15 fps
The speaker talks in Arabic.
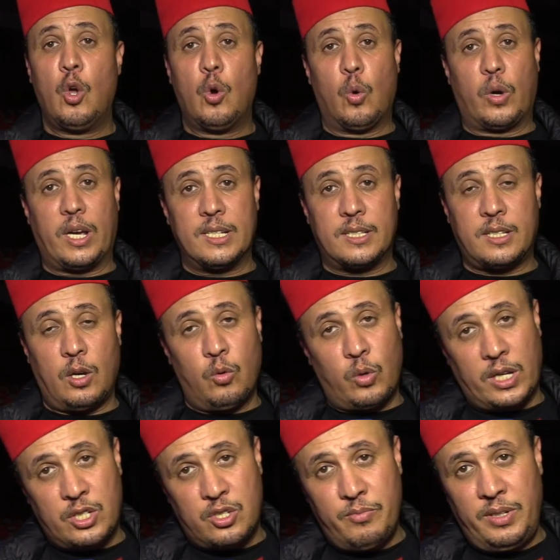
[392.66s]
وكانت
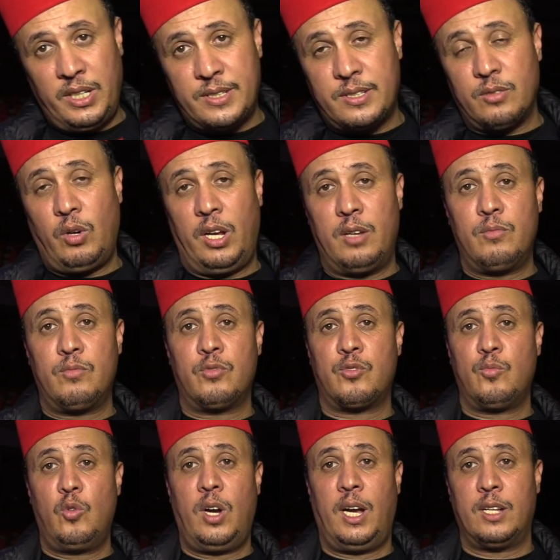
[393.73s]
وكتجمعت واحد
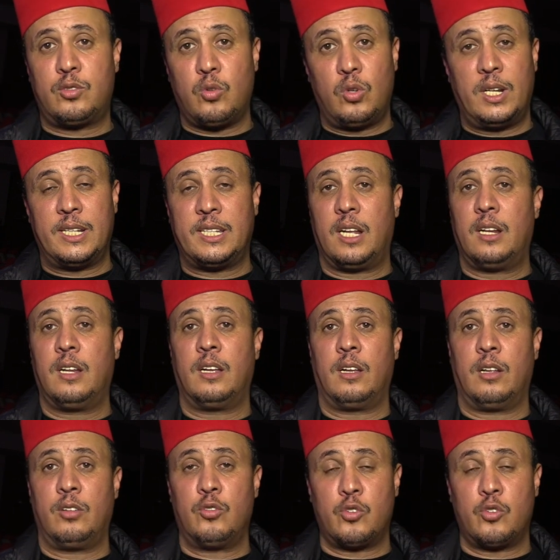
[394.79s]
المجموعه ثله ديال